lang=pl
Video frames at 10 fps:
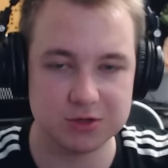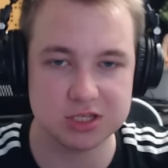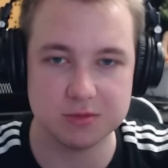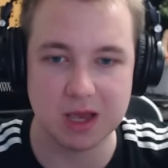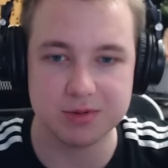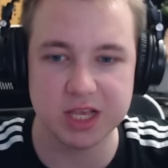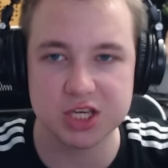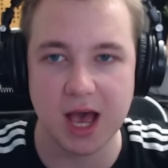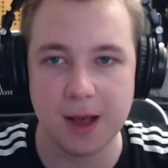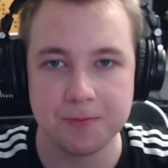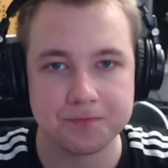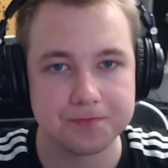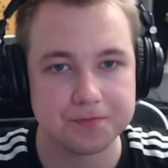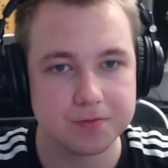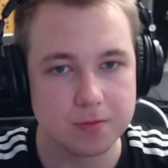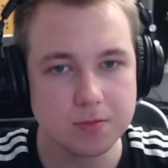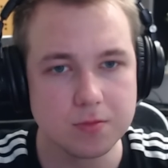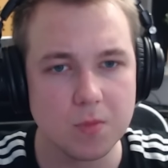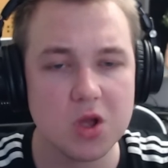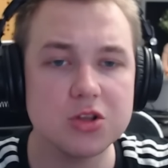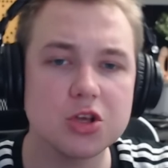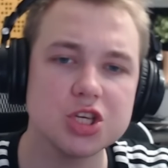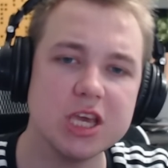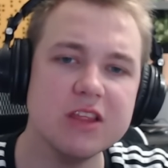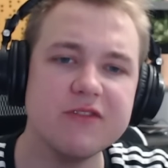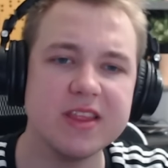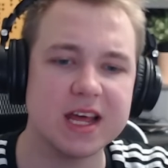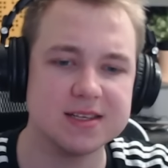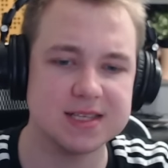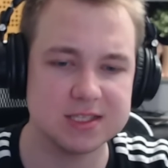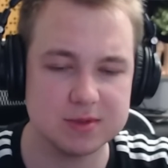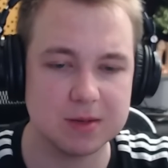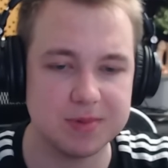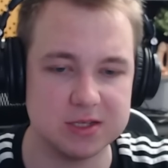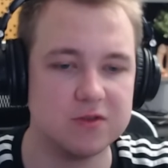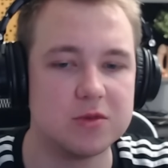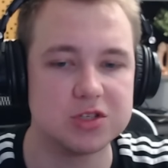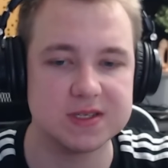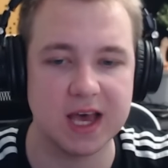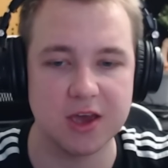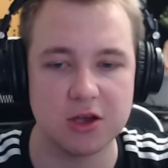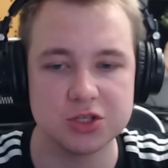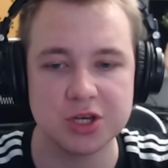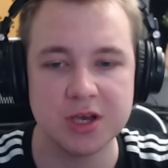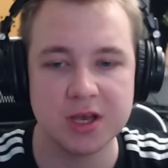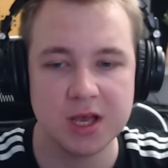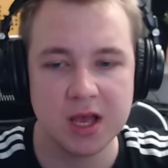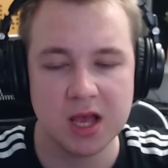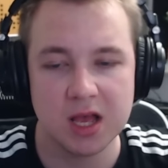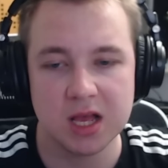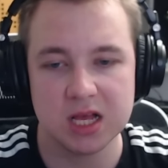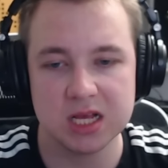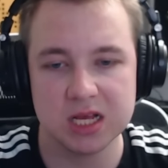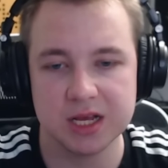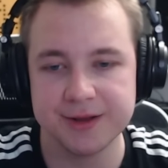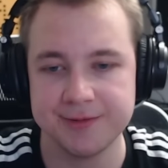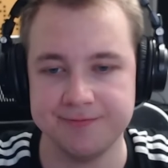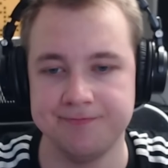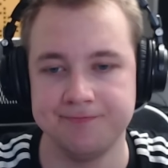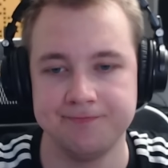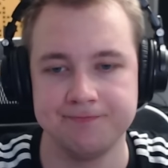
czas robi apteczka. Kto się inwentaryzacją zapasów może zająć? Eee, hmm.